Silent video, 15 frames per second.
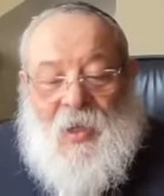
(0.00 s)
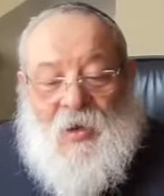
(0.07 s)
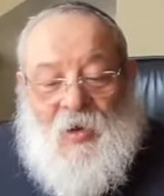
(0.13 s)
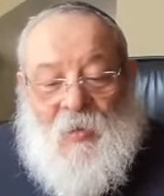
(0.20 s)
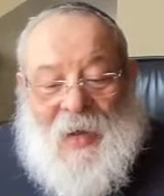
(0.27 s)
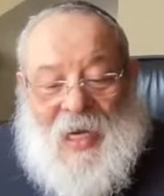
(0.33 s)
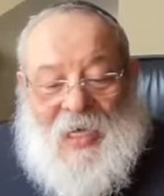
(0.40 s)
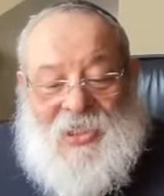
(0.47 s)

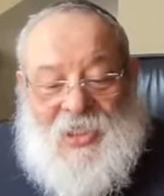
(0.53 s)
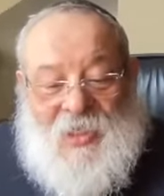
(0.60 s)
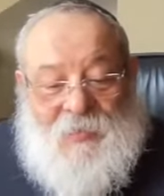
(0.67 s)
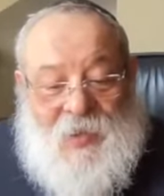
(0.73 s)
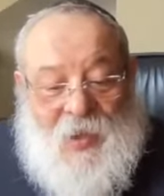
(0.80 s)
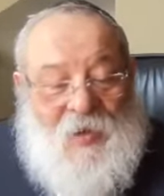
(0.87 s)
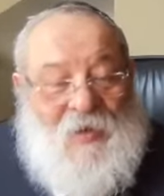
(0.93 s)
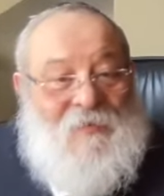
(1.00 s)
Le Baal Shem
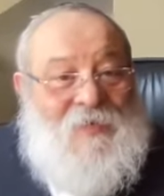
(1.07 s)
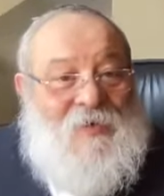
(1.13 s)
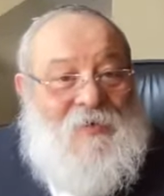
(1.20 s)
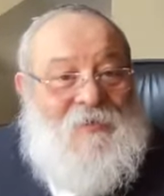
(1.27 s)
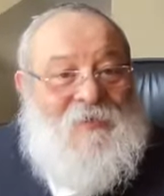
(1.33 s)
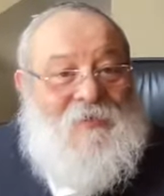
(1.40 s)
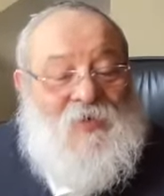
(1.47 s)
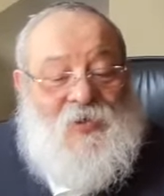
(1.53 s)
Tov
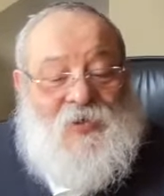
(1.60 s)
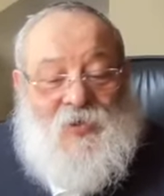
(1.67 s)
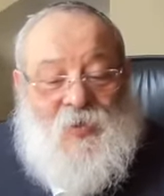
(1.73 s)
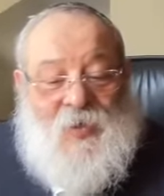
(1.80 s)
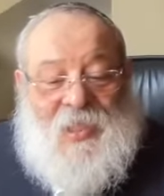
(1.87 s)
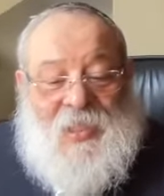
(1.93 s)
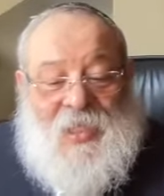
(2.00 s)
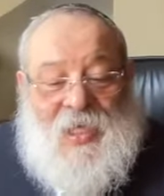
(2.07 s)
veut
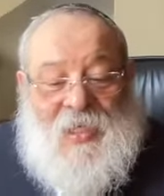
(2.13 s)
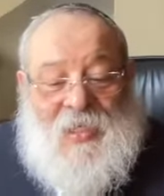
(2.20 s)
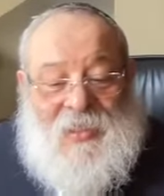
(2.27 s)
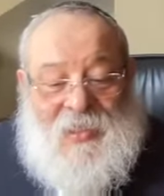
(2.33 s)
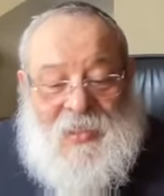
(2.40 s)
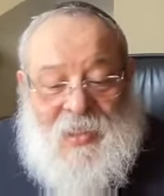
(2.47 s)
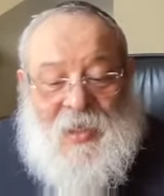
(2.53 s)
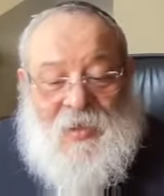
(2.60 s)
souligner
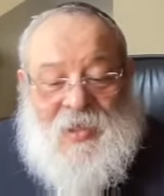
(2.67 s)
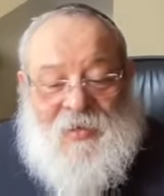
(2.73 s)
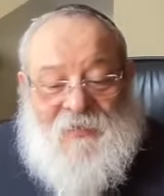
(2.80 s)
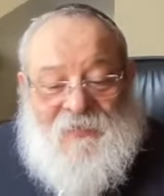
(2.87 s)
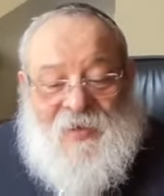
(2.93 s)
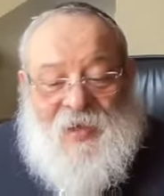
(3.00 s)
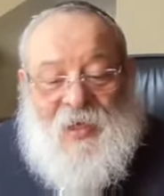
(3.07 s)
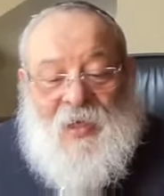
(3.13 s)
ici, en
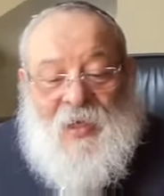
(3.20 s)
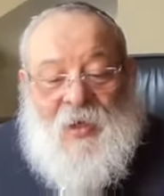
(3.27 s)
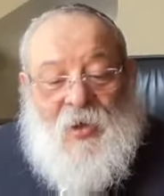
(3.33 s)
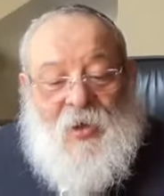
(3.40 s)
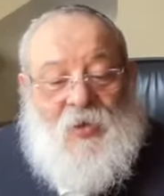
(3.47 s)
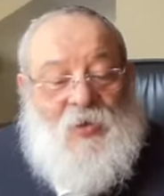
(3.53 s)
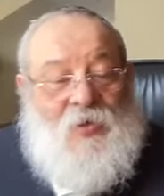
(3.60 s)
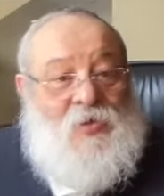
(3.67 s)
effet,
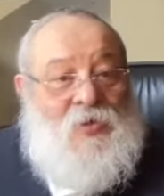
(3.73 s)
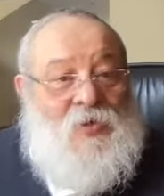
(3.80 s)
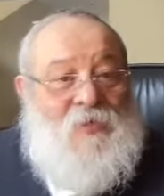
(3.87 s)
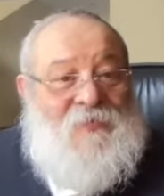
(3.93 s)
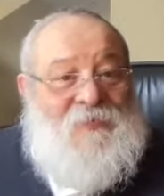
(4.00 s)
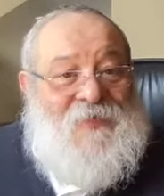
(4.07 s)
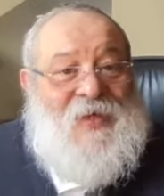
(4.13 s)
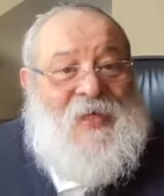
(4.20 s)
que Dieu
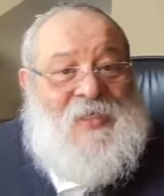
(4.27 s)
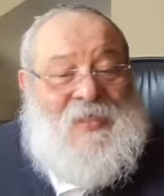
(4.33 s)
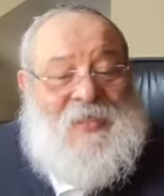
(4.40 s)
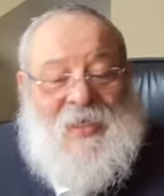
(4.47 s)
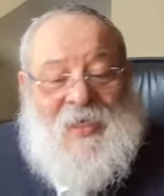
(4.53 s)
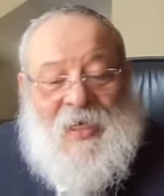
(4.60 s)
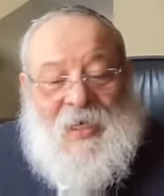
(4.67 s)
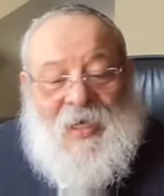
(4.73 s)
fixe
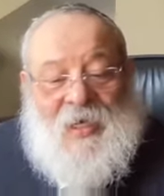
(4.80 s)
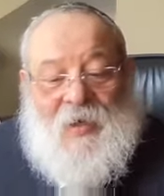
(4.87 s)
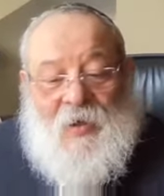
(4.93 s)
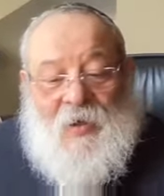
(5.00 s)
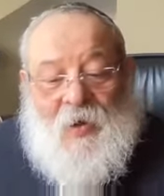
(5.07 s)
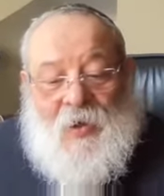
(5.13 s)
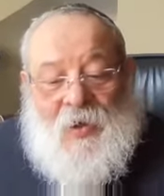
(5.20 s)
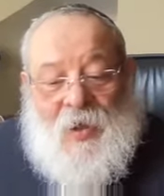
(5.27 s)
et
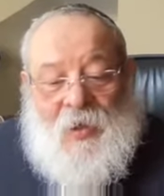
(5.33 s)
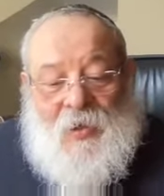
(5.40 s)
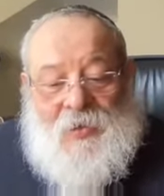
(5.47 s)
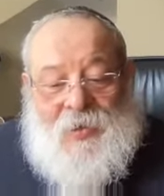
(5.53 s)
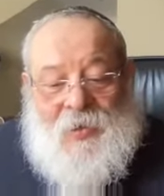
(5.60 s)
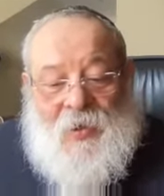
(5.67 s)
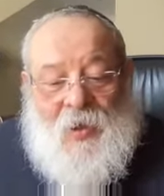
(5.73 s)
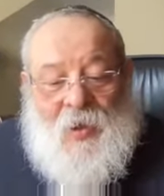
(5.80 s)

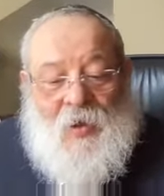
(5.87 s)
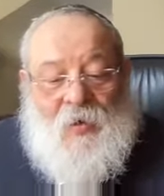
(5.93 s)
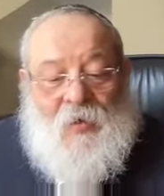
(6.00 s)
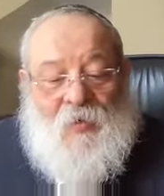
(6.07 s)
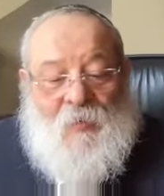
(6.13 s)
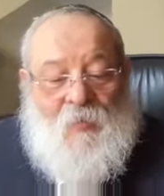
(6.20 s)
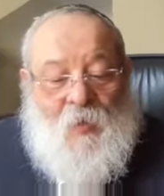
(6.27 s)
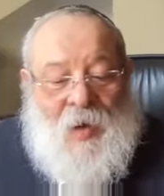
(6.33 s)
oriente
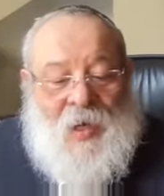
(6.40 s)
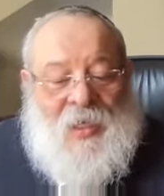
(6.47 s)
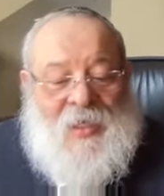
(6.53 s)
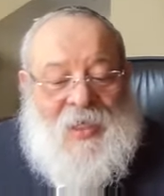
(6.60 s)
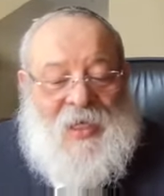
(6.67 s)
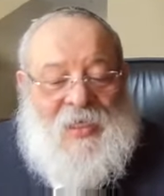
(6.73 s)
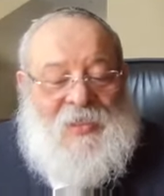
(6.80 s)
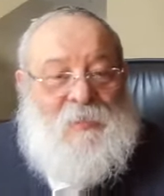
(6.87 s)
le
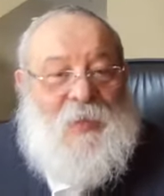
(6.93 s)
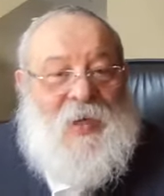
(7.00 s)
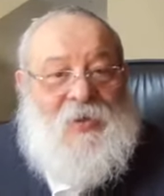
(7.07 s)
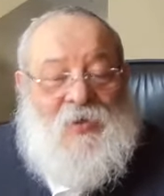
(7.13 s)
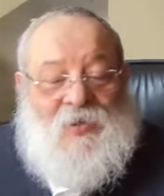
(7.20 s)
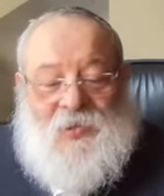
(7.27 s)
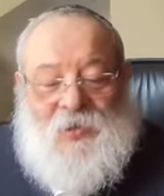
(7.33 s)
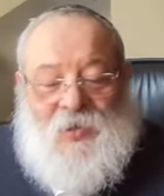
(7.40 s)
moindre aspect
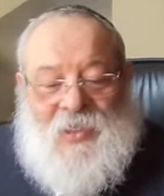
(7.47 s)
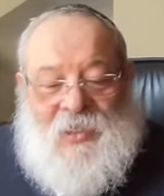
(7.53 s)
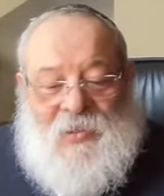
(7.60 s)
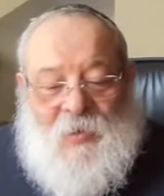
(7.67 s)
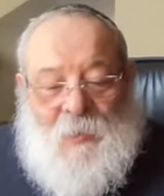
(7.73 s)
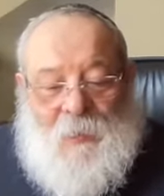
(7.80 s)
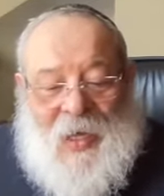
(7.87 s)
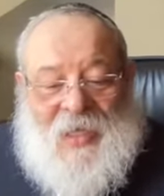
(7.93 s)
de ce qui
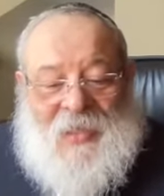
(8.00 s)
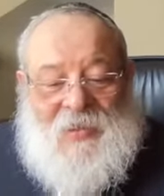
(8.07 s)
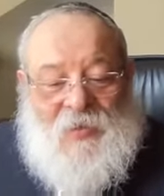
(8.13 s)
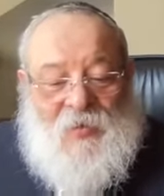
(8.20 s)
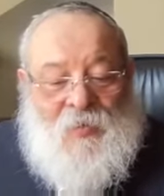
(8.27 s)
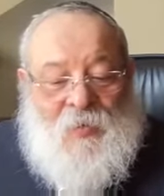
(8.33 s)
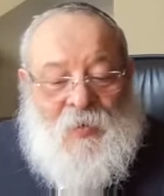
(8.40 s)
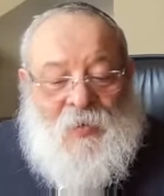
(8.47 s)
se passe dans
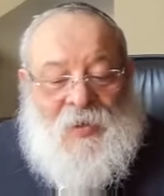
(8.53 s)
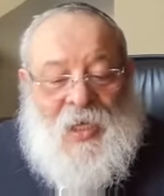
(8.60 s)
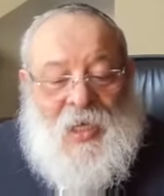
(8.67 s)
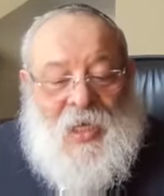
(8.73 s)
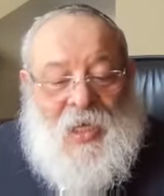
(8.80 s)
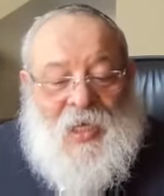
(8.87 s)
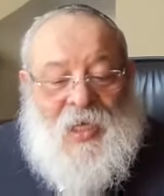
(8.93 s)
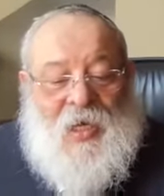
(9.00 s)
le monde,
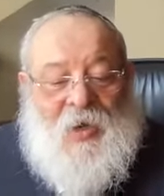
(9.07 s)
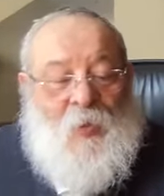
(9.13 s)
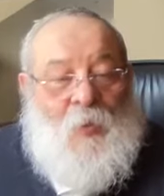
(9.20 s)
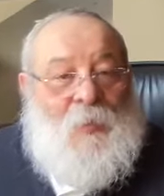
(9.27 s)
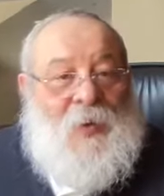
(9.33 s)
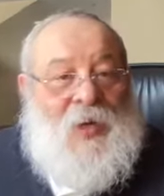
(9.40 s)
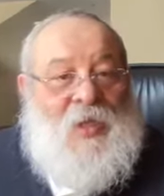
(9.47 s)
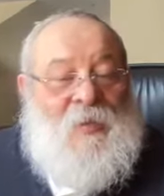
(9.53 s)
y
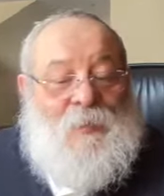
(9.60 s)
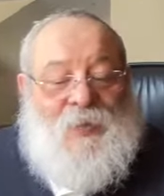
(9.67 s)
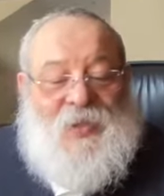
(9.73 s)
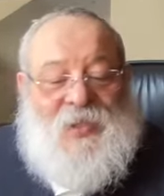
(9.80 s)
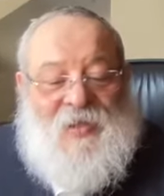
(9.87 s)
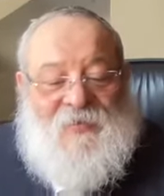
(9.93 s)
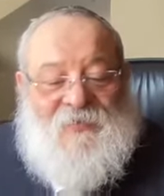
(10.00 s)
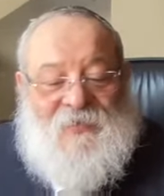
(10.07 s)
compris une
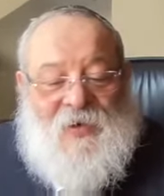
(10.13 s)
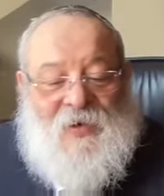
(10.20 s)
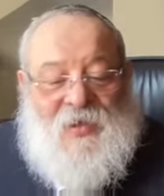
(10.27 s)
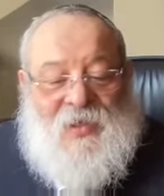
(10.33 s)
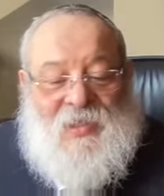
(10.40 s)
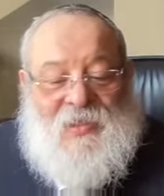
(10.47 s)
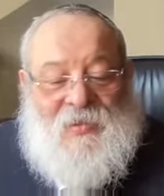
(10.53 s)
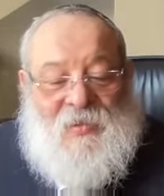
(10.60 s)
petite
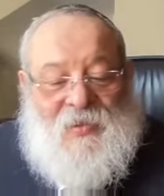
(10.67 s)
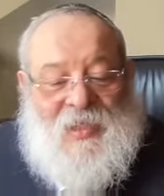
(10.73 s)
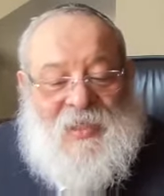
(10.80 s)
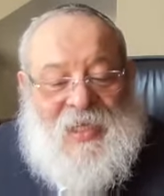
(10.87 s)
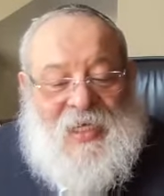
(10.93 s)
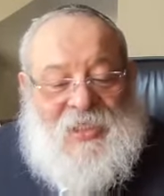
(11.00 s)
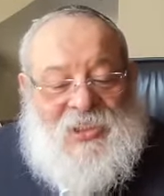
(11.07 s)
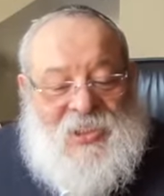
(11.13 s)
feuille qui se
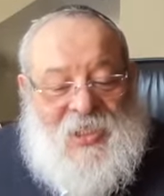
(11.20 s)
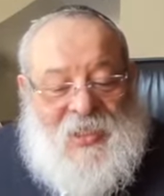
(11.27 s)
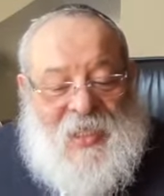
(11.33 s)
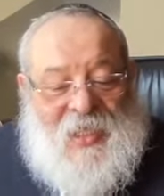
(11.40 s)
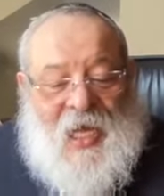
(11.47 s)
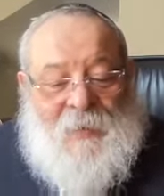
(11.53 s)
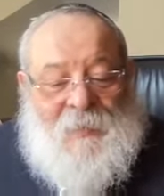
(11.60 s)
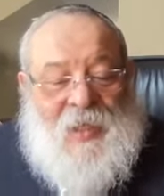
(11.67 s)
détache d'un
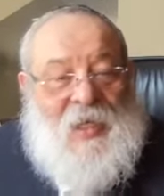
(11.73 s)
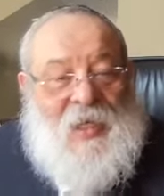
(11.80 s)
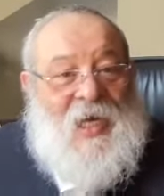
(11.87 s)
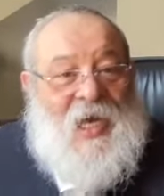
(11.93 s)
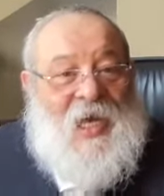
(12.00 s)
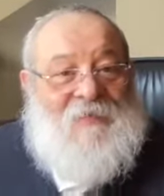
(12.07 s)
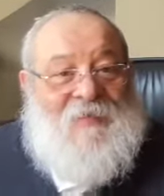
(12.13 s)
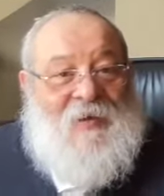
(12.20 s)
arbre
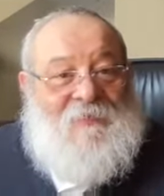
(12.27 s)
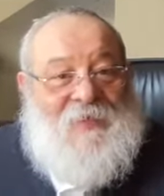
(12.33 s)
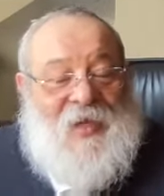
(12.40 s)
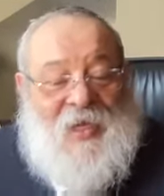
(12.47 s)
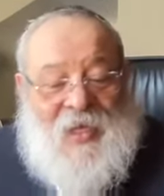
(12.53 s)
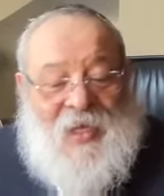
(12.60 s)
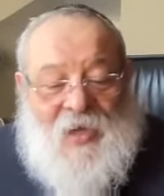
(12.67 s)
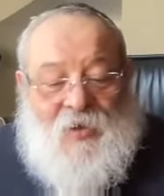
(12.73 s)
et va
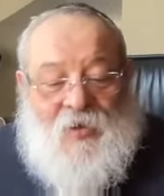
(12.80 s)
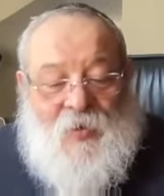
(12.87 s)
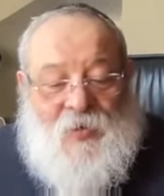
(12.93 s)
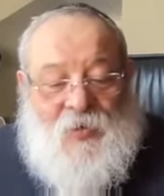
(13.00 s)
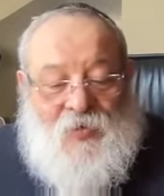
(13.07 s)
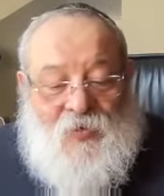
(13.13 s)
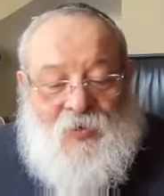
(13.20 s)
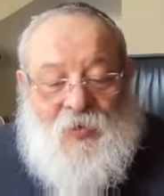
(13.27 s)
faire
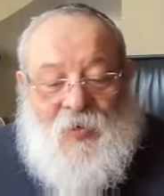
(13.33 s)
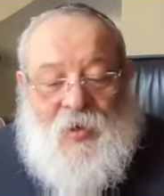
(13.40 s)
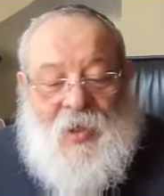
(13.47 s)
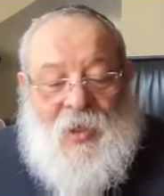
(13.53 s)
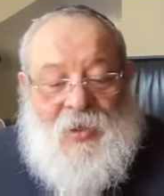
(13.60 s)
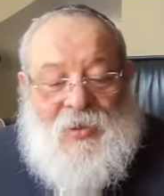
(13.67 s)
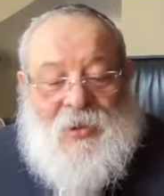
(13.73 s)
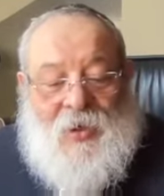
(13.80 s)
quelques tours
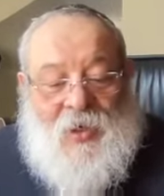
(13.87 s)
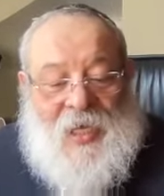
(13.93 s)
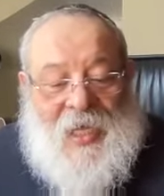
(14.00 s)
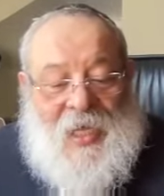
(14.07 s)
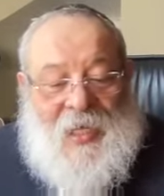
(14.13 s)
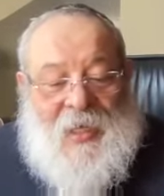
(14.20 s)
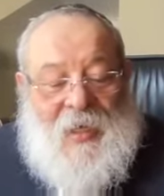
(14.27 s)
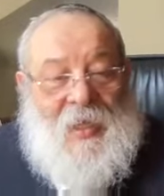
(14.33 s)
dans
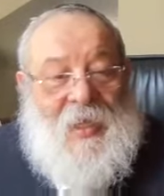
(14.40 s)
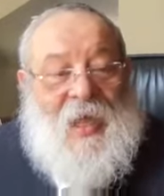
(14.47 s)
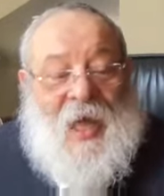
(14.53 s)
l'air